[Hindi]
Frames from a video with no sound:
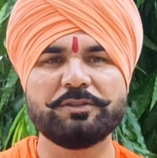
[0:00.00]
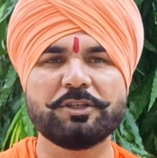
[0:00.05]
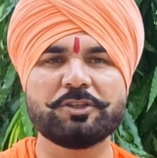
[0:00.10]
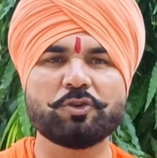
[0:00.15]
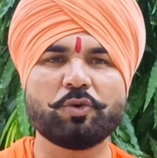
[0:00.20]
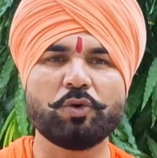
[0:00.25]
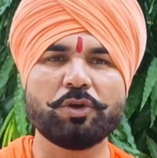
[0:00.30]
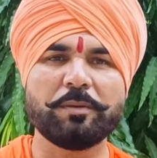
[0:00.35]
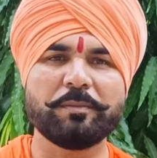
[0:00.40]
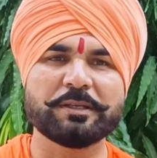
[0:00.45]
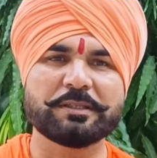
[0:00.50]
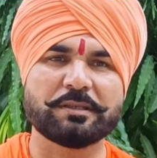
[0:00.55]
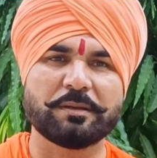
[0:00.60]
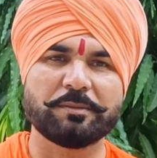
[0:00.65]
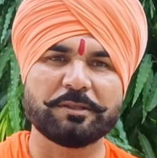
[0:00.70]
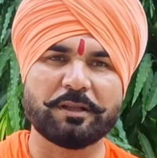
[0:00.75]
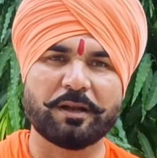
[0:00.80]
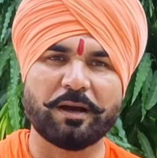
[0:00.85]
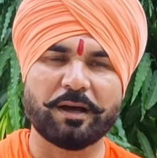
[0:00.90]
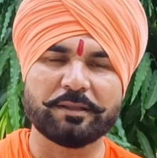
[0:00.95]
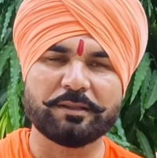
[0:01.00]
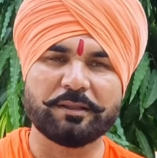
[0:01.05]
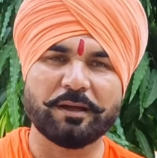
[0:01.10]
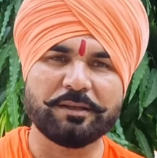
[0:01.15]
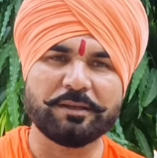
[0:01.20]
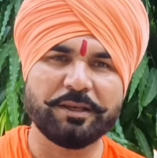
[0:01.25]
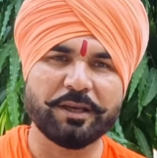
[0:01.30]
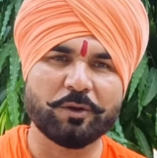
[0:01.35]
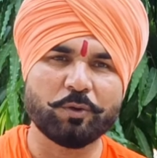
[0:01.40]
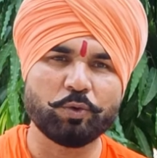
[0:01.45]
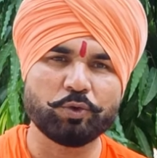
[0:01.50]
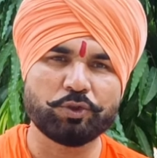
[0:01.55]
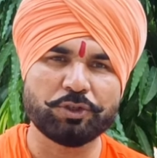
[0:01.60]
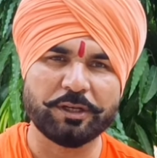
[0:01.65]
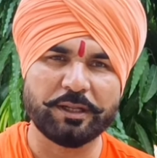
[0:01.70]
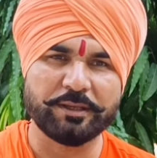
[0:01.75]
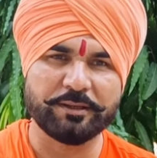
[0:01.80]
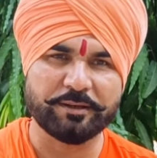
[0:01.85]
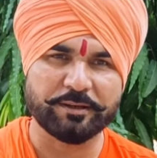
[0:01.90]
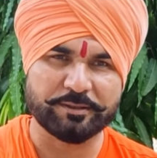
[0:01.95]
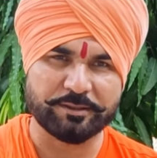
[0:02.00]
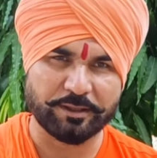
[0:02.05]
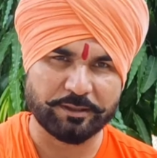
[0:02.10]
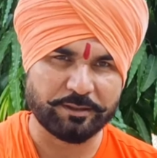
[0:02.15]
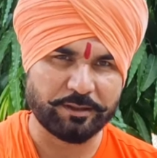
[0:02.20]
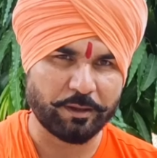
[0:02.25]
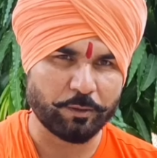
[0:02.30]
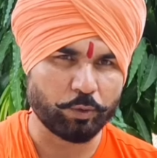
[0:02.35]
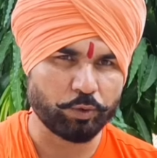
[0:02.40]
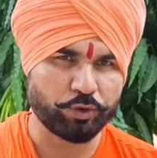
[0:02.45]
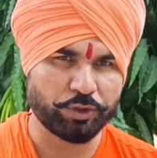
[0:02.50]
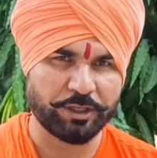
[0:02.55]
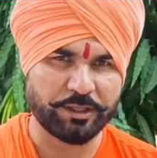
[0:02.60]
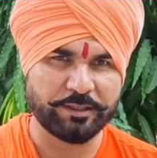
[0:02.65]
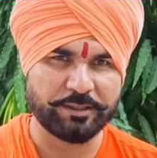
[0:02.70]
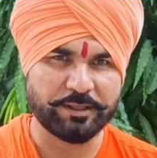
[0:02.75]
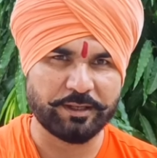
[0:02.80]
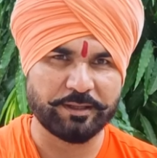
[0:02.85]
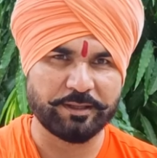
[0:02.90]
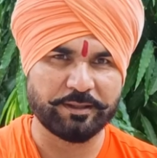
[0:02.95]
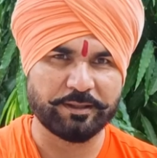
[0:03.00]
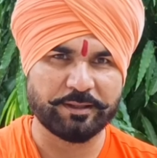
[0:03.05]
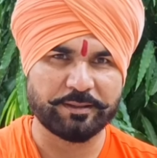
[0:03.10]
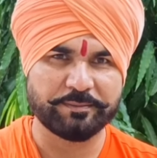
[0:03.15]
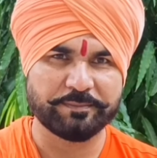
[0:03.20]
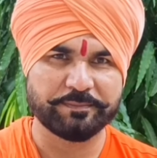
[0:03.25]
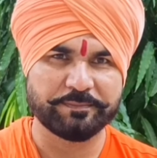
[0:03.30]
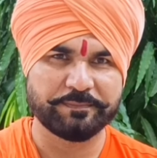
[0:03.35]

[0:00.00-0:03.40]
जिसको कि मैं समझ रहा था कि ये कुछ नहीं कर सकता कुछ नहीं जानता